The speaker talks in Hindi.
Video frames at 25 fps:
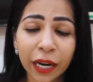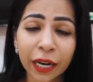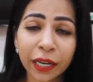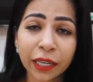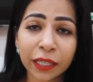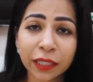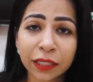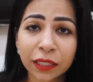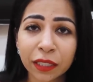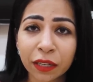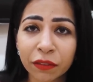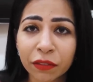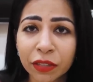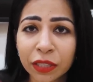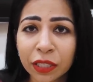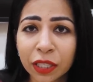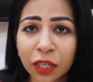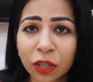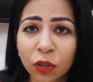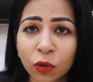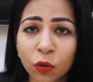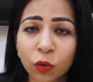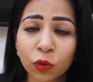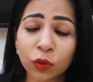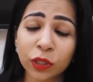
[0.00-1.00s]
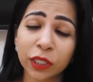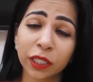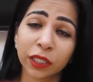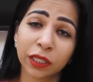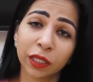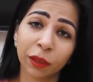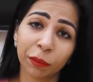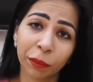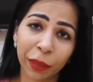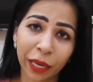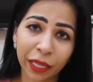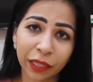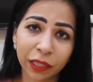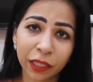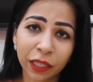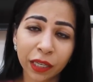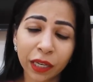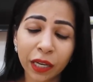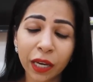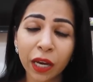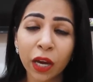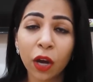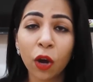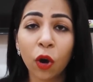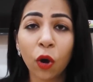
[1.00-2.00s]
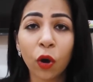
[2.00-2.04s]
97 तक हो जैसे मैं थी